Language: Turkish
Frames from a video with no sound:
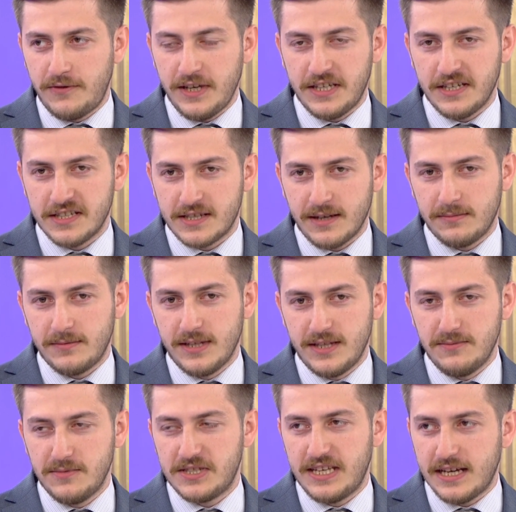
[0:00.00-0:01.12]
Fake hesap
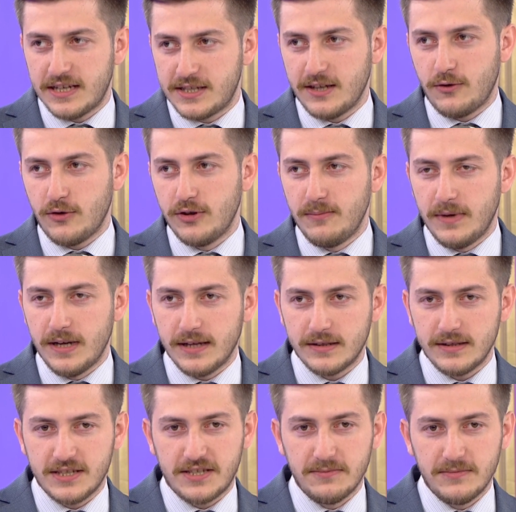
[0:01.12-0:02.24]
dediğimiz gerçek olmayan,
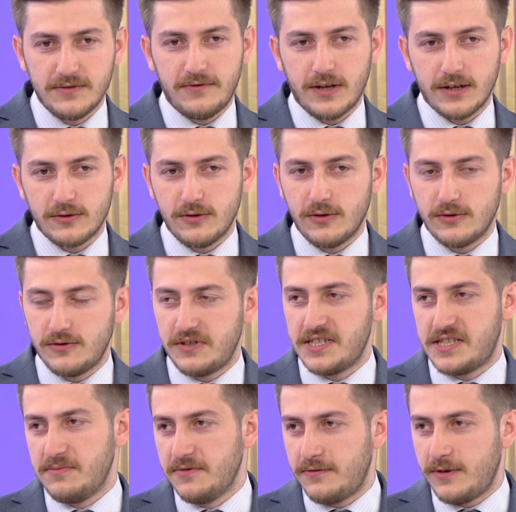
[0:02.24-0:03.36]
ismin farklı olduğu,
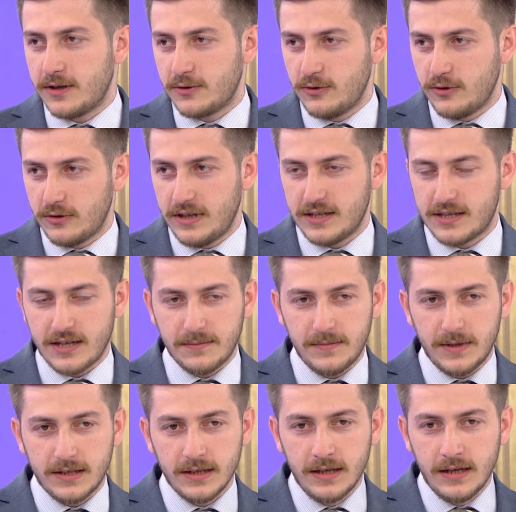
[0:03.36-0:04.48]
resmin farklı olduğu
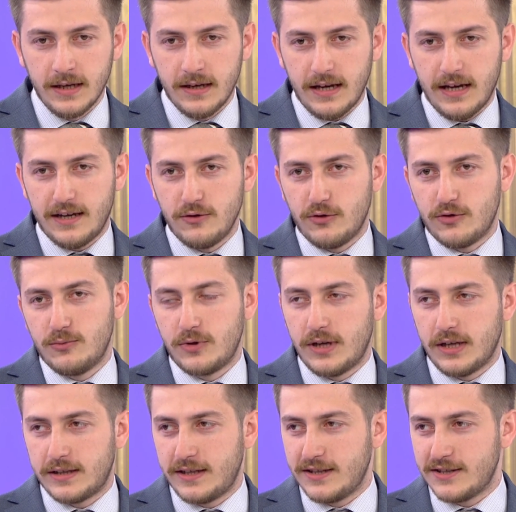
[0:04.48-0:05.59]
hesaplar. Her yorumun
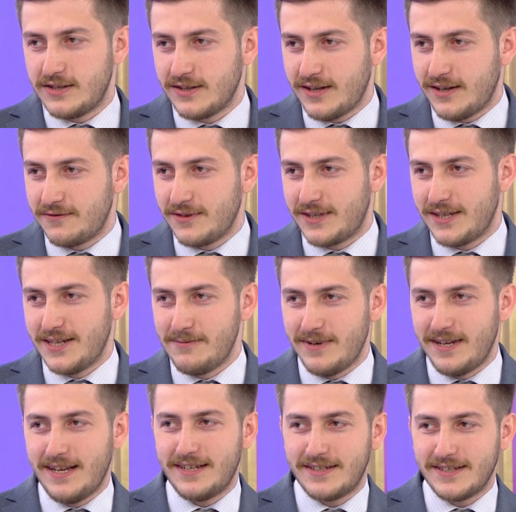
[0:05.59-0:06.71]
altına sinkaflı
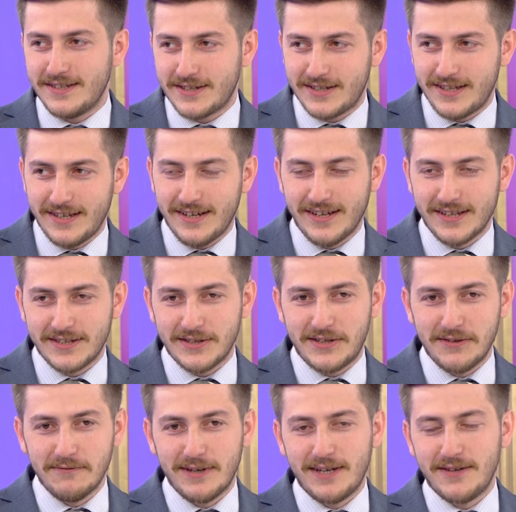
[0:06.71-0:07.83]
kelimeler, işte halkı
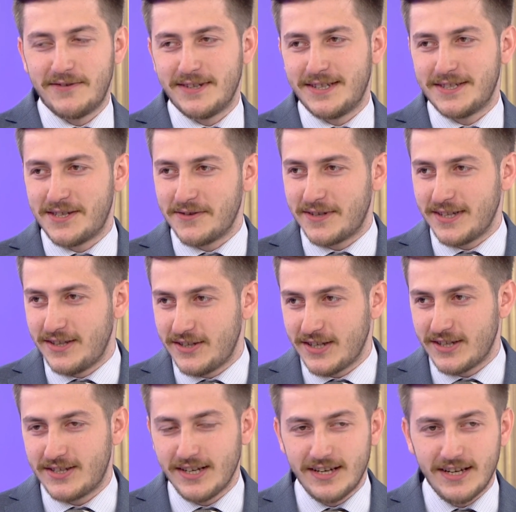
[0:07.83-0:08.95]
kim ve nefrete sevk
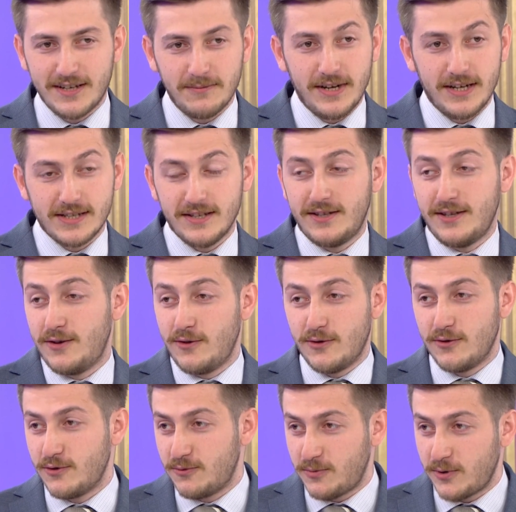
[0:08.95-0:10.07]
edecek şeyler, bazen terör
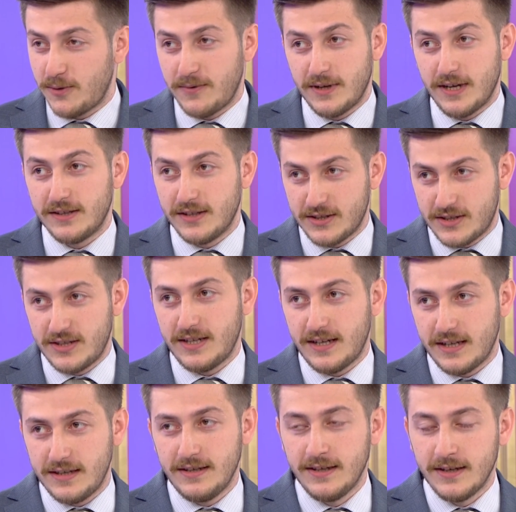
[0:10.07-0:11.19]
örgütü propagandası
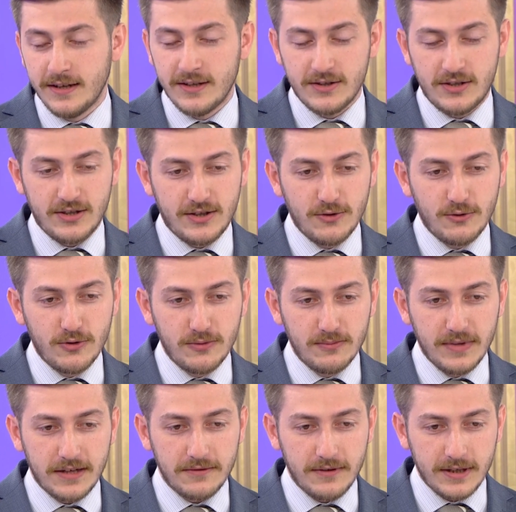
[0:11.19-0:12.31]
dahi ciddi
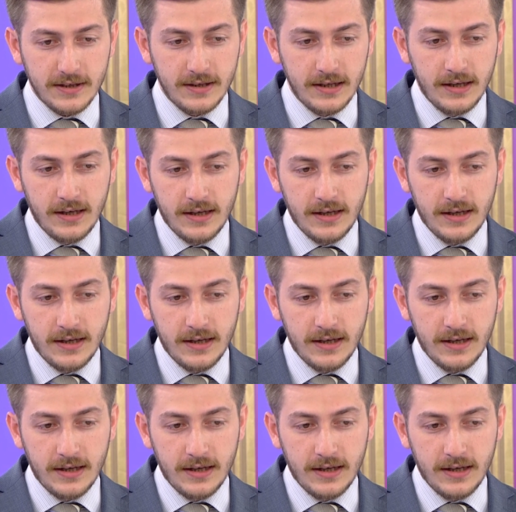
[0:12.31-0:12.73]
durumlar var.